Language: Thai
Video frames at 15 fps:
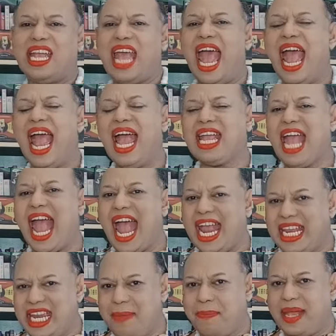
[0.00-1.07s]
ค้าขาย
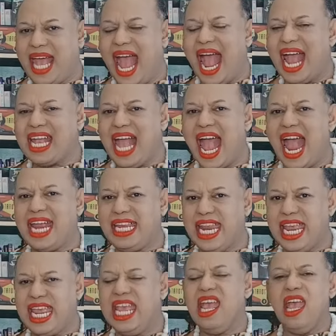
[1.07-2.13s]
ดิบค้าขาย
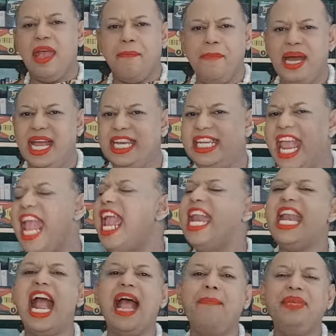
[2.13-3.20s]
ดีเหมือนเท
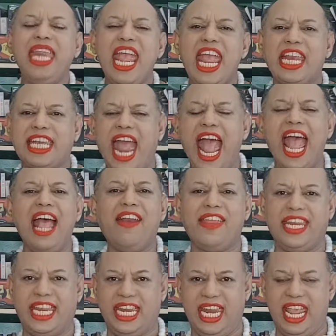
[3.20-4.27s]
น้ำเทท่าเลย
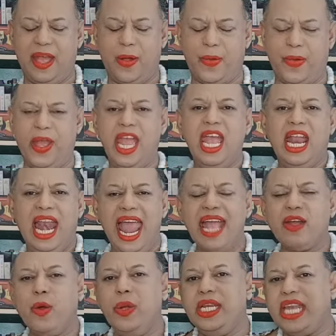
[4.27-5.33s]
ทีเดียว และ
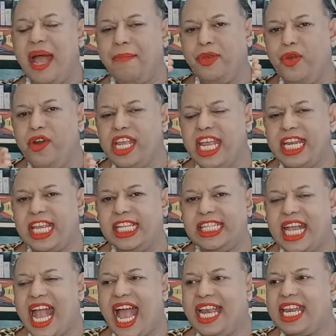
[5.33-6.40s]
คุณทำธุรกิจกิจ
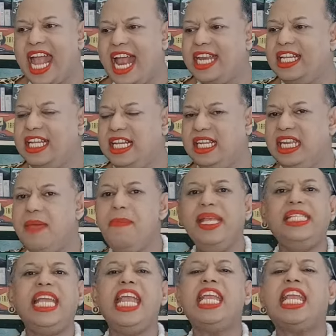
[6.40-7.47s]
การงานอื่นที่ไม่ใช่